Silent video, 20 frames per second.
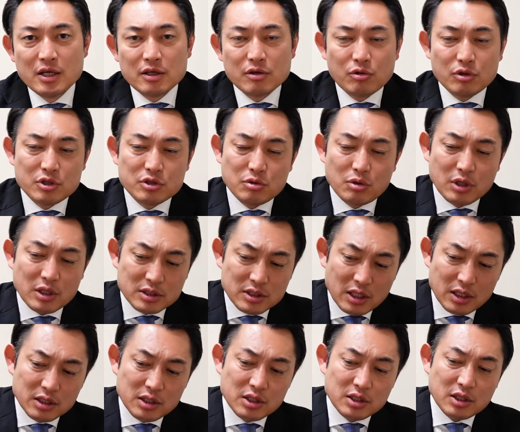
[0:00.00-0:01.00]
こう1人が
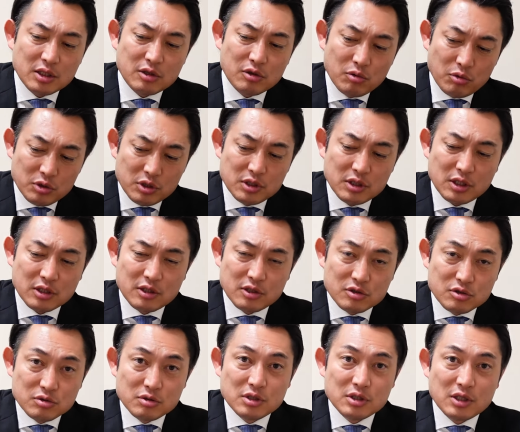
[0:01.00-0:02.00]
3人になって5人になって
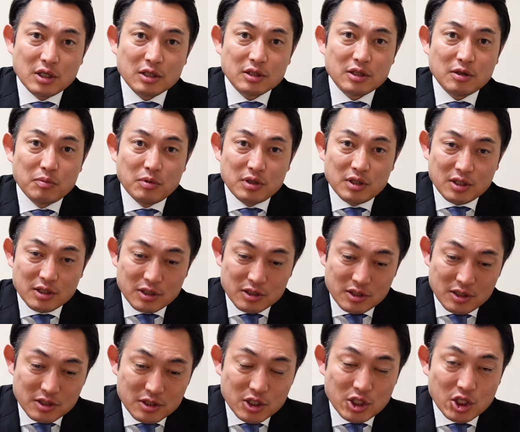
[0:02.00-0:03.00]
10人になってみんな
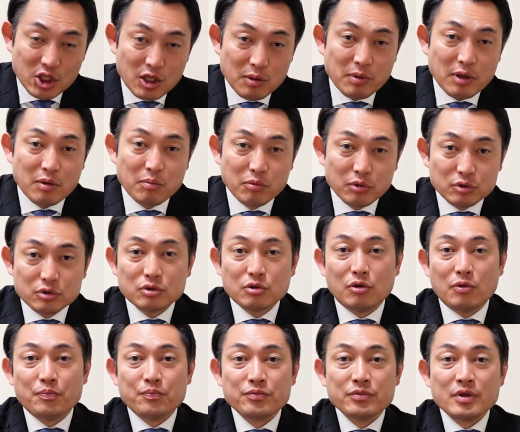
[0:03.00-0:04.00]
で行けばもっ
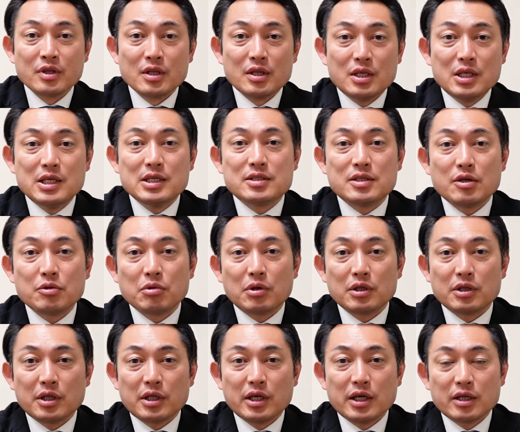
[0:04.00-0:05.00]
といい生徒
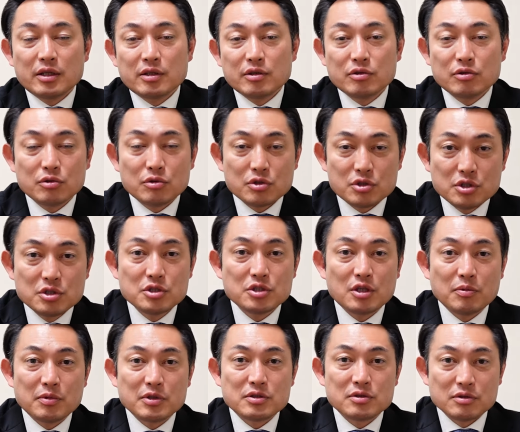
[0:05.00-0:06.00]
が出来上がってくると信じ
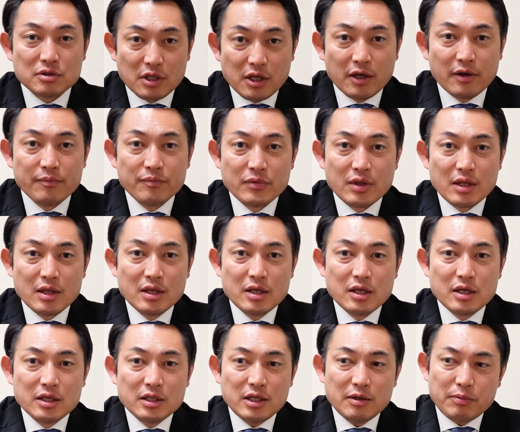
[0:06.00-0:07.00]
てますんで。
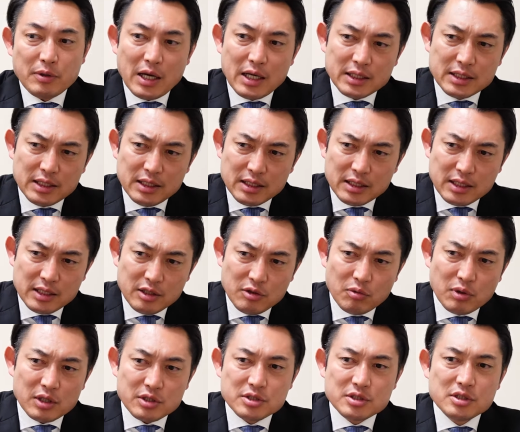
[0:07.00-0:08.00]
やっぱ明らかに
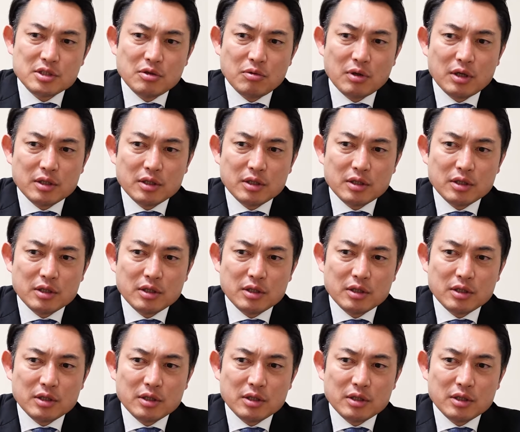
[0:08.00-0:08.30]
おかしいお